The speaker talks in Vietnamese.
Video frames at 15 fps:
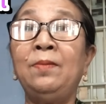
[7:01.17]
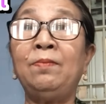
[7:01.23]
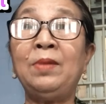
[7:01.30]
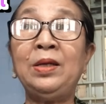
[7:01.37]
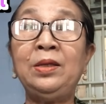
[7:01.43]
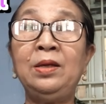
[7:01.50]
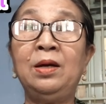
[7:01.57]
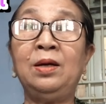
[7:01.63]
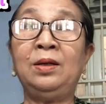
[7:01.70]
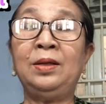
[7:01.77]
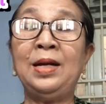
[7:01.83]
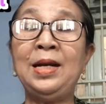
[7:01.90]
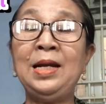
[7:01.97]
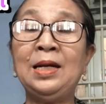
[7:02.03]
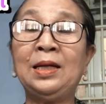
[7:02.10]
bây giờ
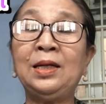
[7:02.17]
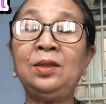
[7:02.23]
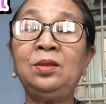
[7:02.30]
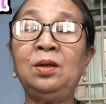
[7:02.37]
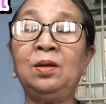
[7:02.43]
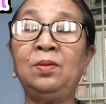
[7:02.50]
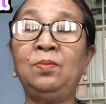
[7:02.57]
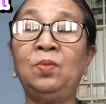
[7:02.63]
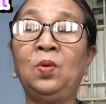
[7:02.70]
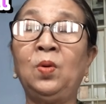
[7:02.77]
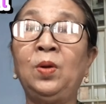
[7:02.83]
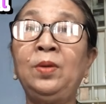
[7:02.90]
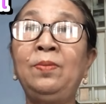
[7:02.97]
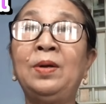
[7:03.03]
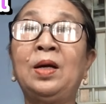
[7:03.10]
đây là cái thời
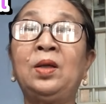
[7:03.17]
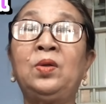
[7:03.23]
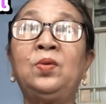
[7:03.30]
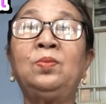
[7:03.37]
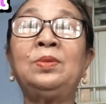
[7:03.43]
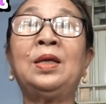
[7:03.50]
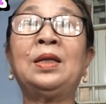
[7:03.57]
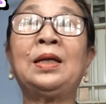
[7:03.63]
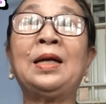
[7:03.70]
buổi mà chúng ta